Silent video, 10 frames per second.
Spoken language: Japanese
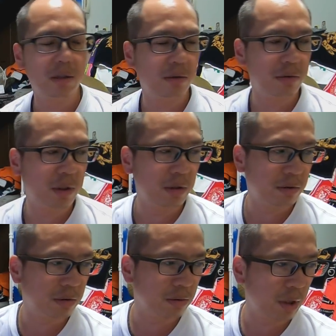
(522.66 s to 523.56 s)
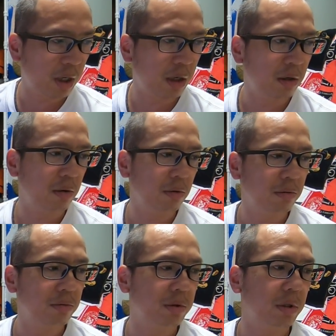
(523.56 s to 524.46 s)
日の支出は
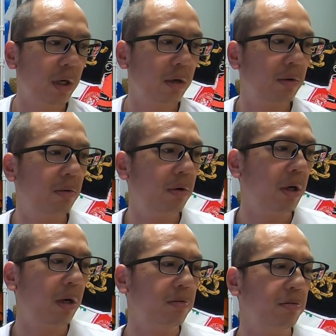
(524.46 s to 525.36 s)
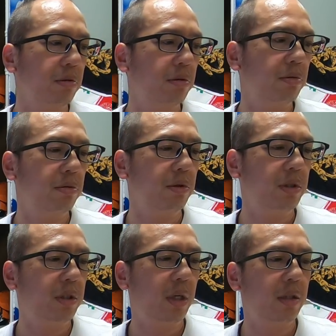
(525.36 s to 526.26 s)

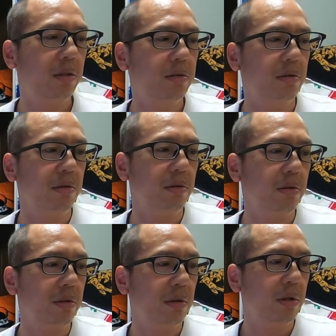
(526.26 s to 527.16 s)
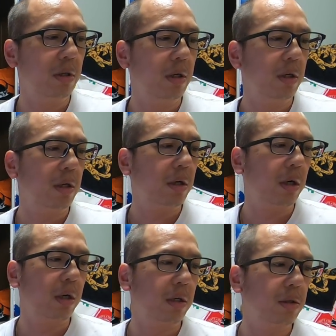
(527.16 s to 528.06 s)
6591円です。はい、
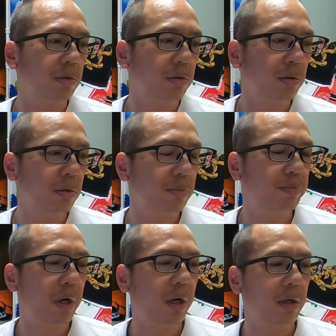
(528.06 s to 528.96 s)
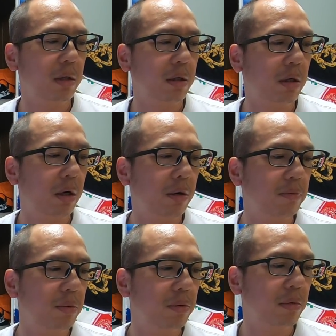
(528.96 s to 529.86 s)
スーパーで買い
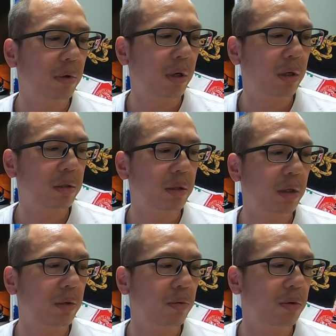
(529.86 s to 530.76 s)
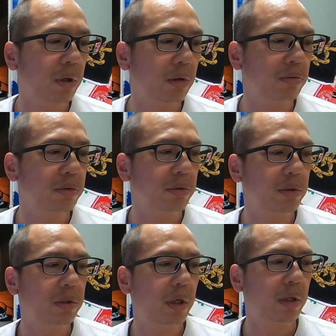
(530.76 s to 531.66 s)
物が
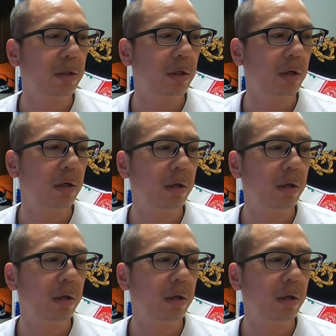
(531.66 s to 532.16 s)
1411円で、